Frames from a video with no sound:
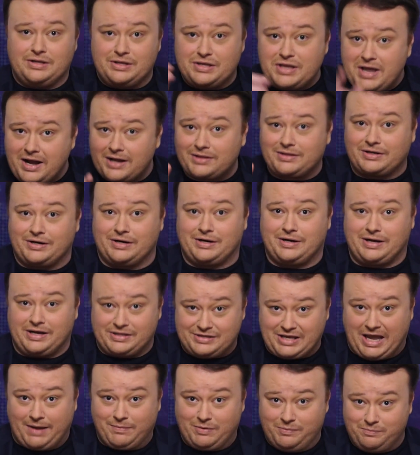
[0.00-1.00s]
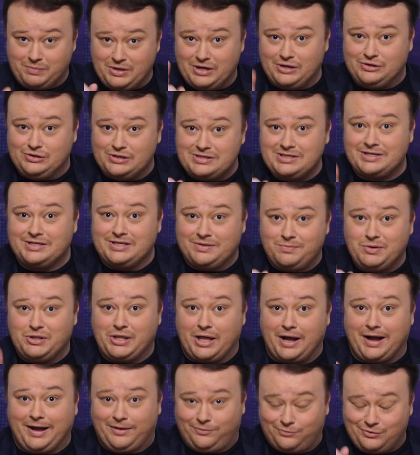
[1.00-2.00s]
некоторых хотя бы перечислить
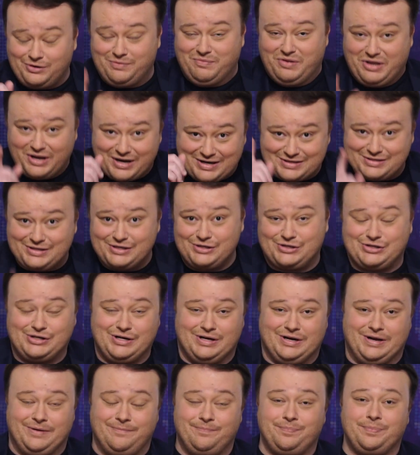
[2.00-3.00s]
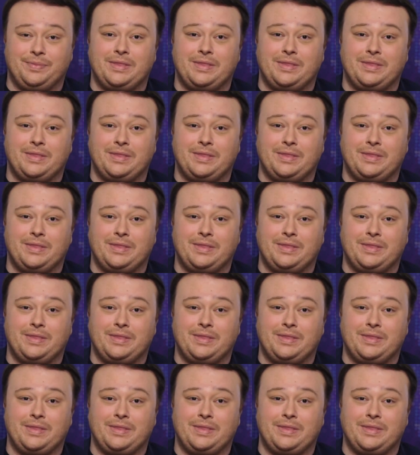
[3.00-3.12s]
имена, которые мне разрешили.